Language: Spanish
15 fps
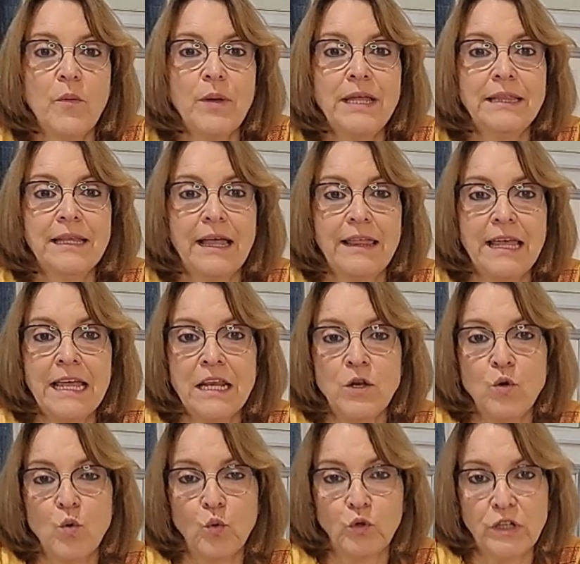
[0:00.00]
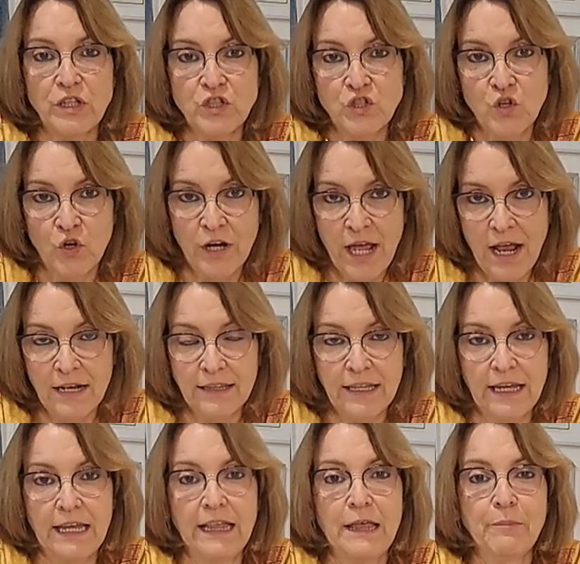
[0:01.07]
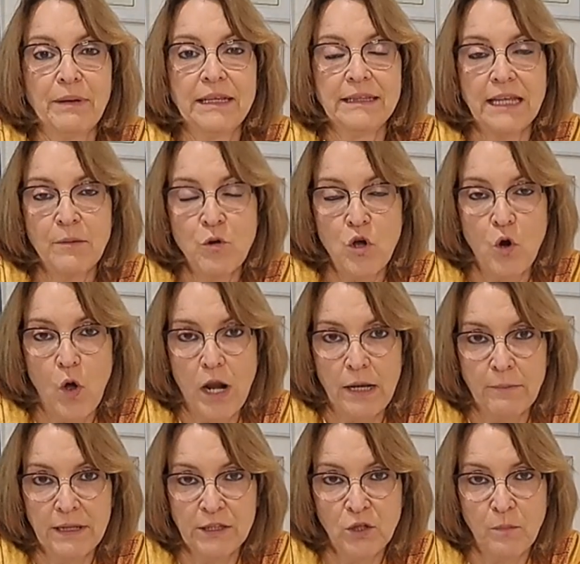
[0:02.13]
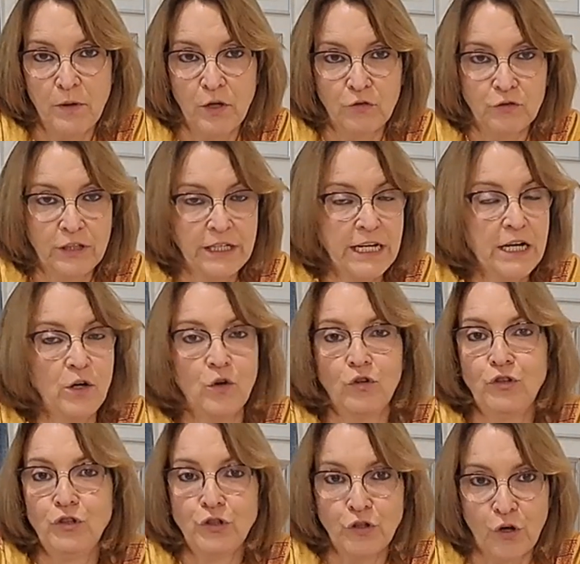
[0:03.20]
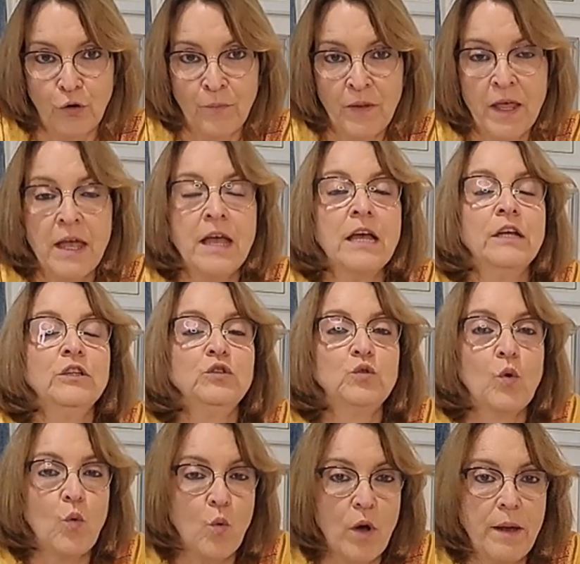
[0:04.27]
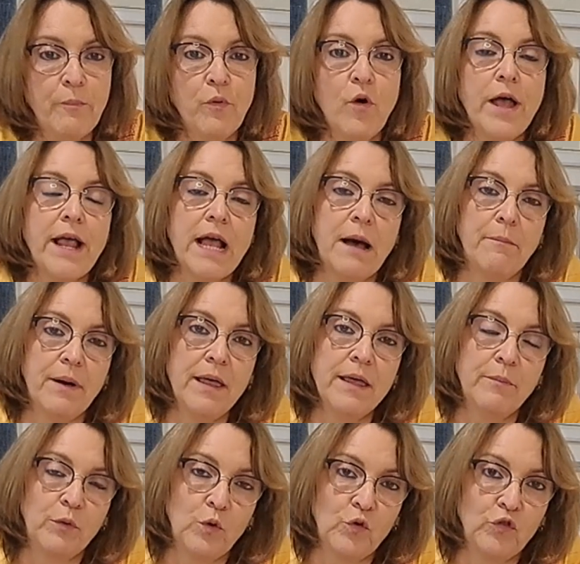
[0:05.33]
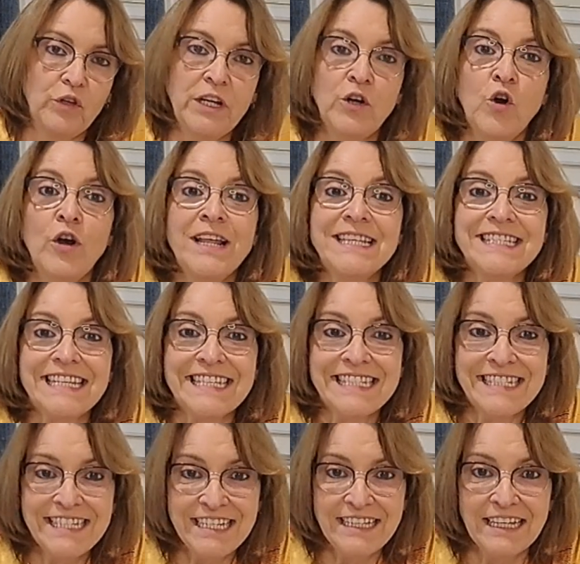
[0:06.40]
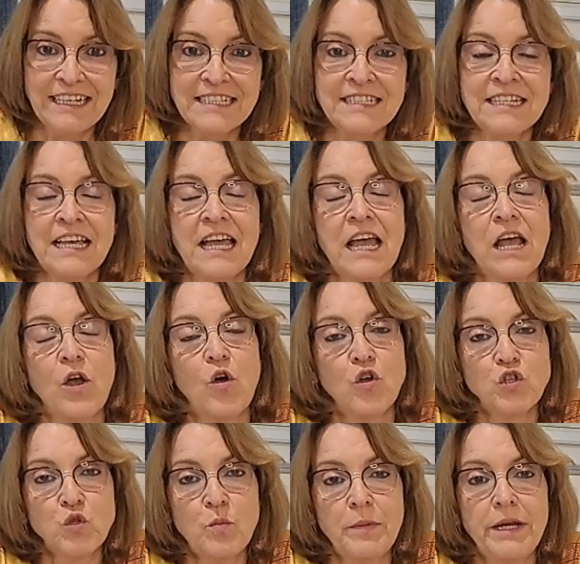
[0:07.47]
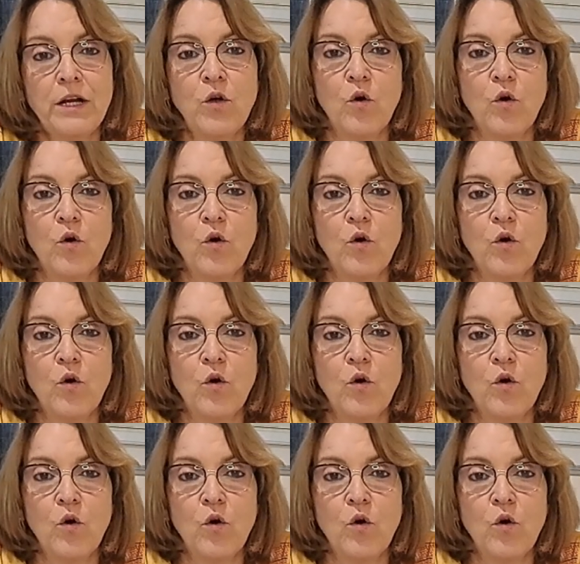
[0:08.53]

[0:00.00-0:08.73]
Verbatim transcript: vista de nutricional, de que dependemos de los alimentos para obtenerlo. No. Tu cuerpo es capaz de producir y no necesitas consumir